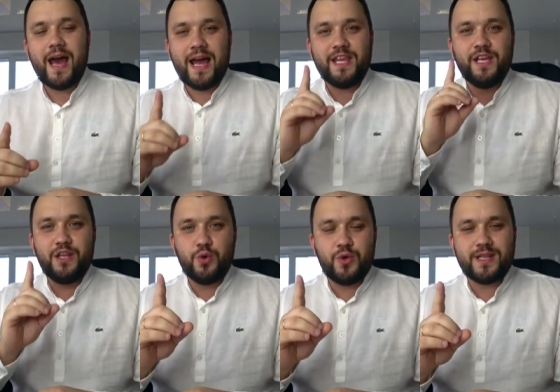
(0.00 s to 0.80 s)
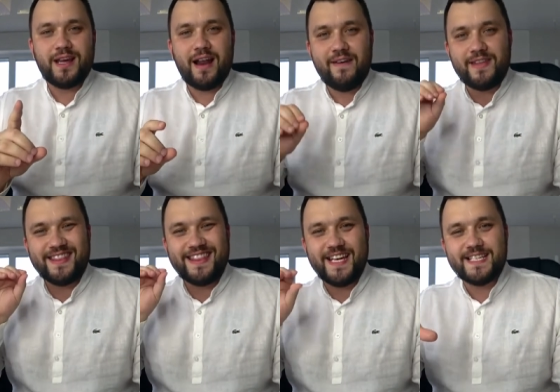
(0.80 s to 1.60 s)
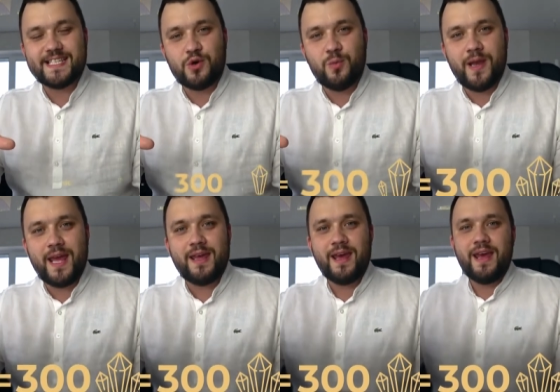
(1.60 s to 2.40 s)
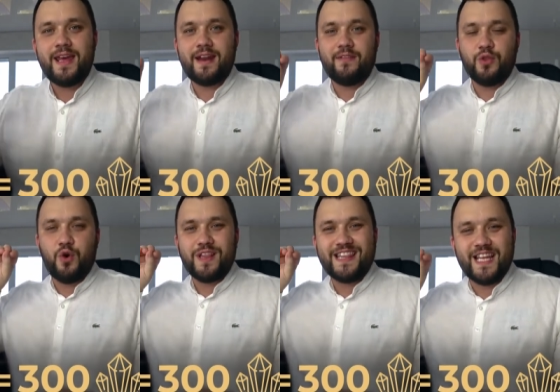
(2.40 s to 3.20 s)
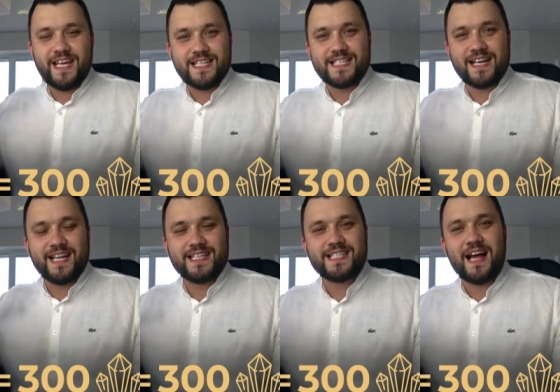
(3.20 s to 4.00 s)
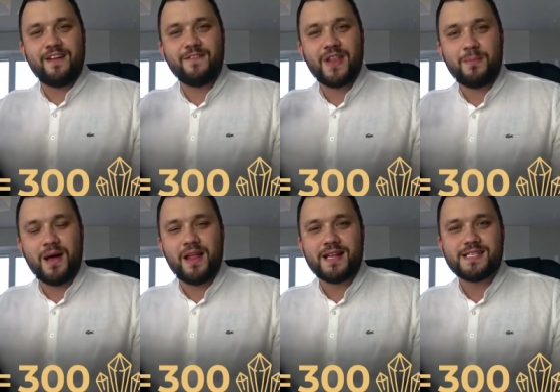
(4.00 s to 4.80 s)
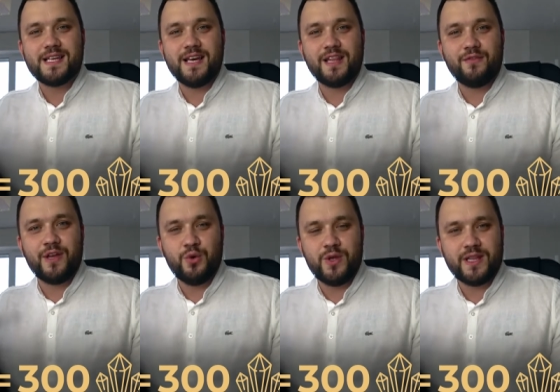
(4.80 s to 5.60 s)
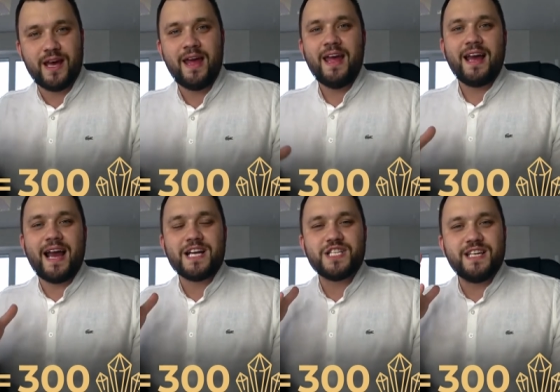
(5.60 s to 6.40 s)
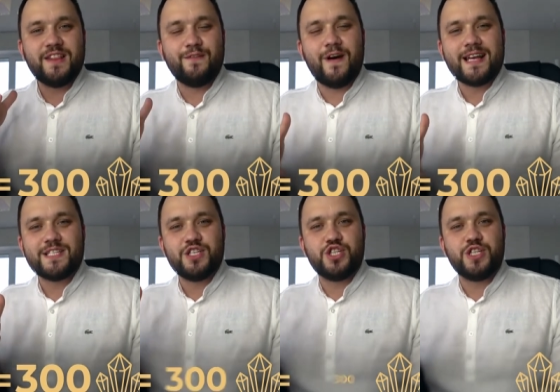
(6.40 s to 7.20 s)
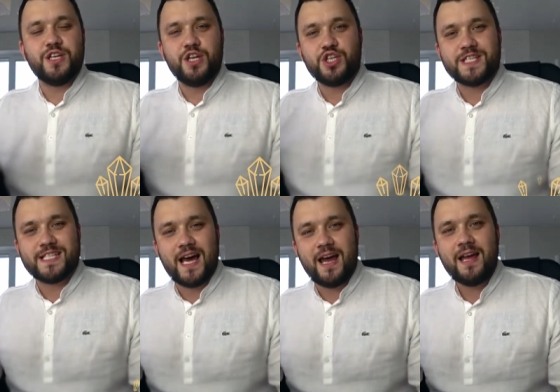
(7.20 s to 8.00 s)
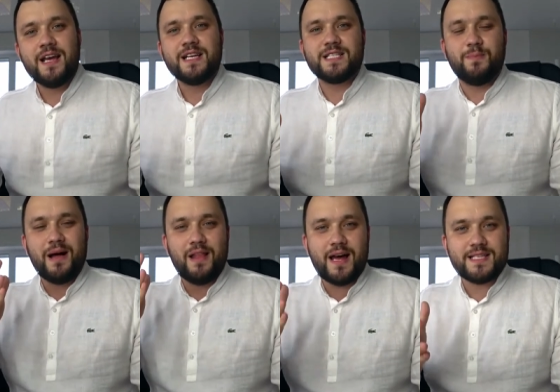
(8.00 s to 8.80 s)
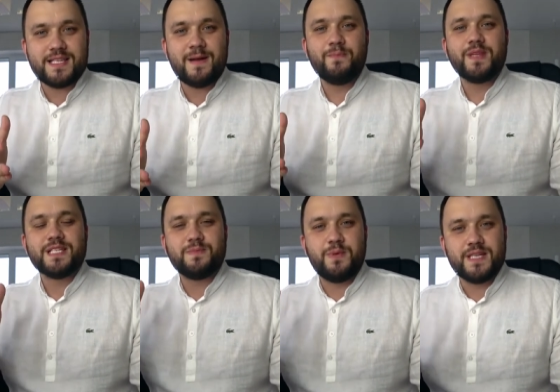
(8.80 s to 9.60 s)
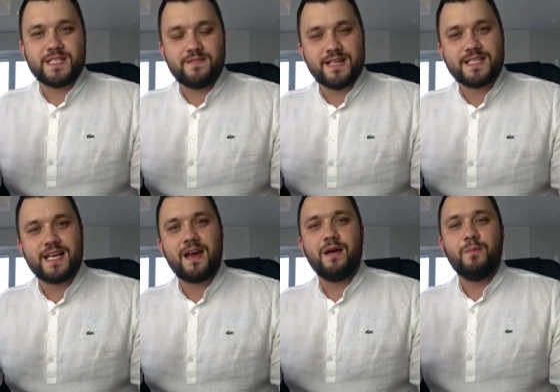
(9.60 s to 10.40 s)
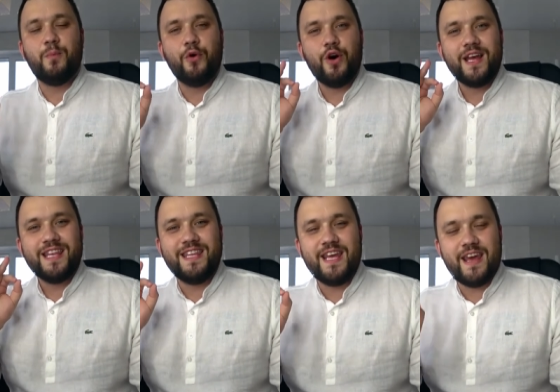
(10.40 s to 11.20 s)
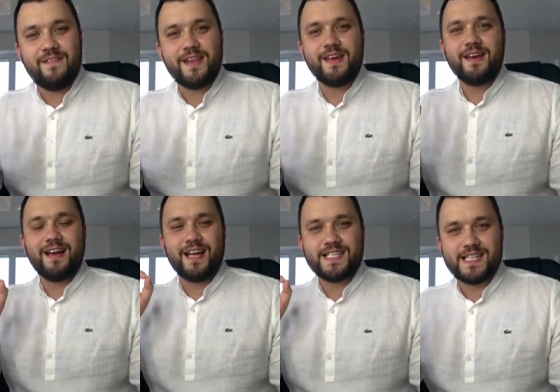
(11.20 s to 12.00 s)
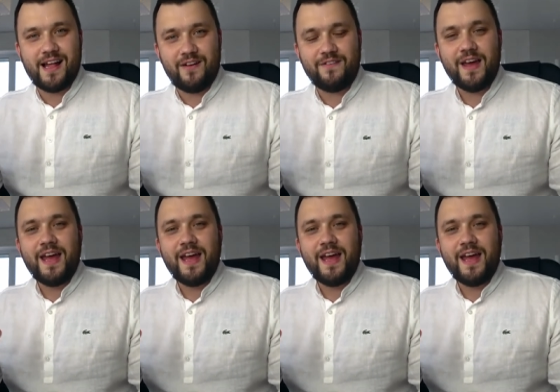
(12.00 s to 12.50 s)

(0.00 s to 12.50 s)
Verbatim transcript: Один юнит равен 300 рублей и равно 300 кристаллов на баланс этого юнита. Каждые 24 часа с баланса списывается по 9 кристаллов.